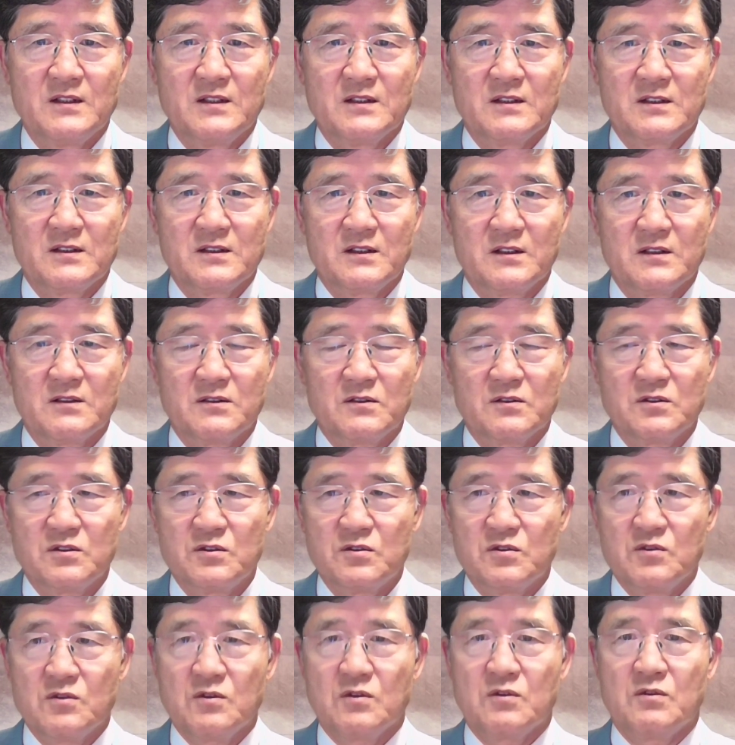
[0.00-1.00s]
그러니까
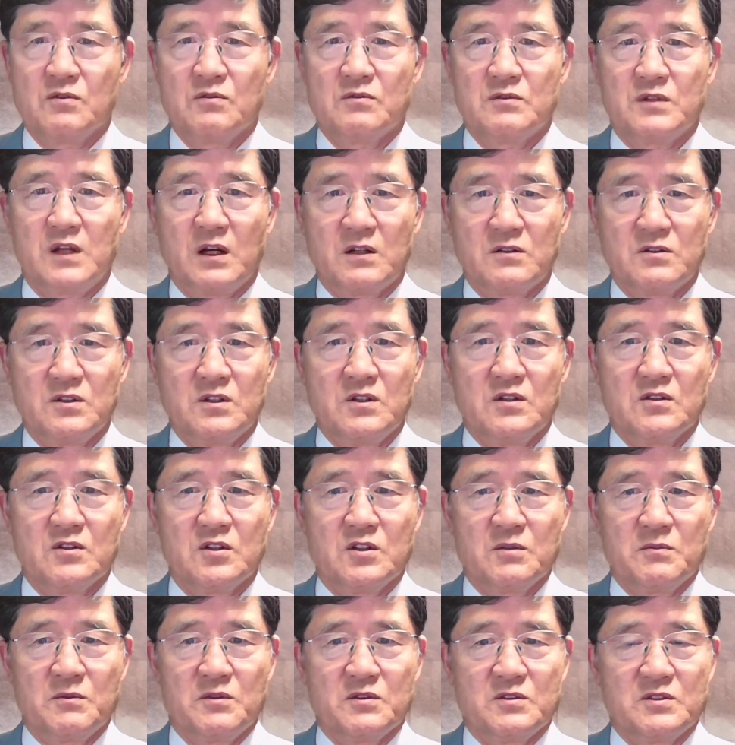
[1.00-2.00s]
그 당연히
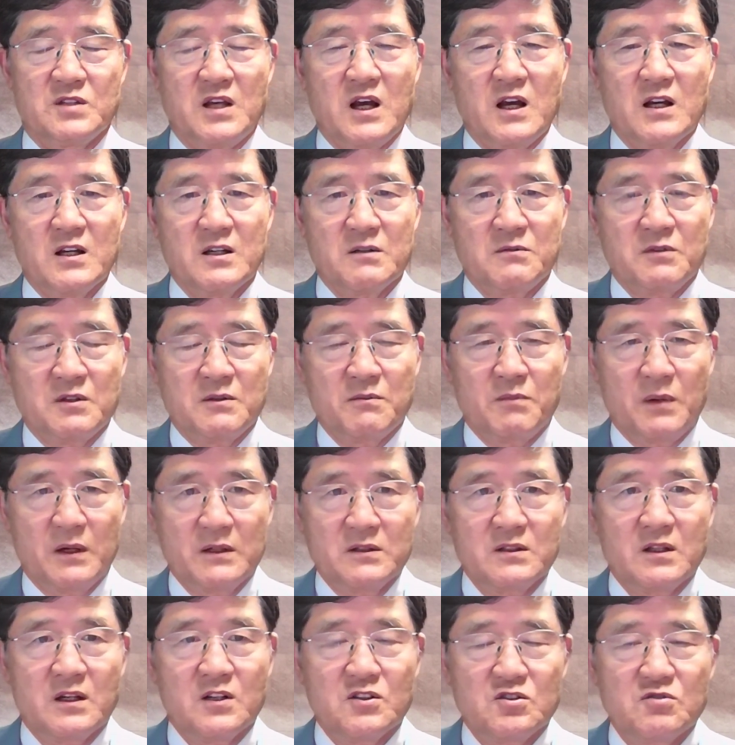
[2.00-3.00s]
그러면 상업이
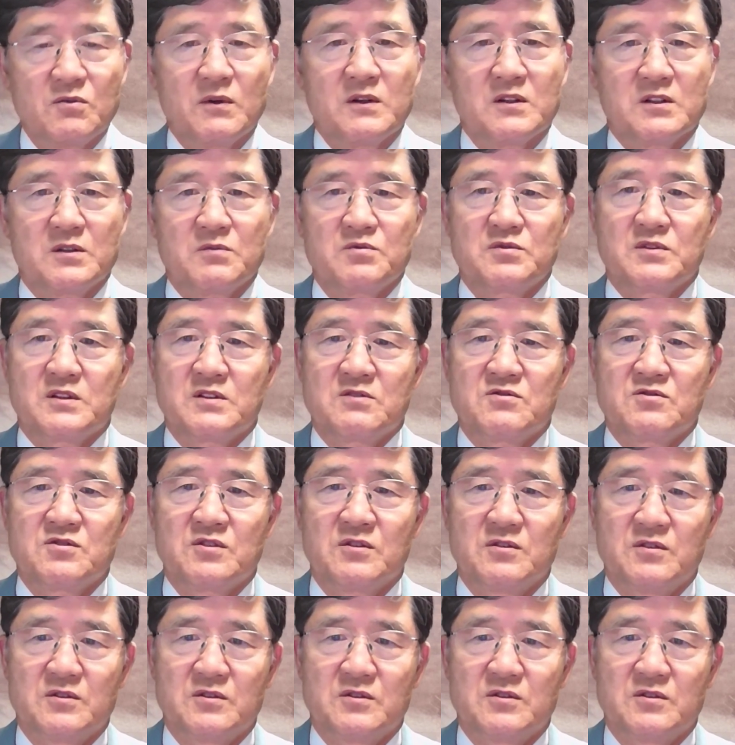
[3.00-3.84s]
발달할 수밖에 없었겠죠.